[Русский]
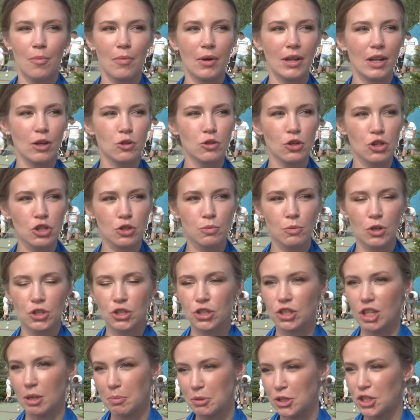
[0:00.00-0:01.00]
Молодежь
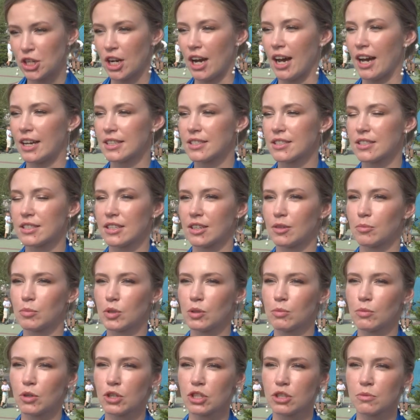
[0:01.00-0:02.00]
может общаться,
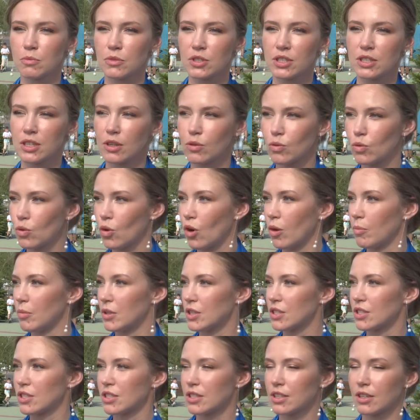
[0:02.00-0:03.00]
мы можем
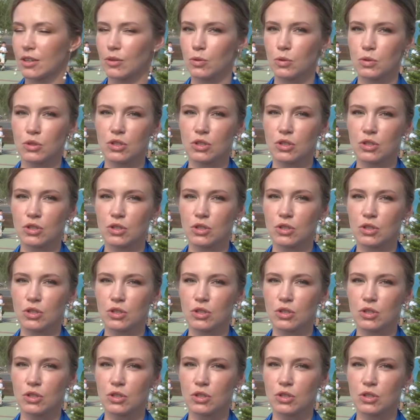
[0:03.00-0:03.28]
знакомиться,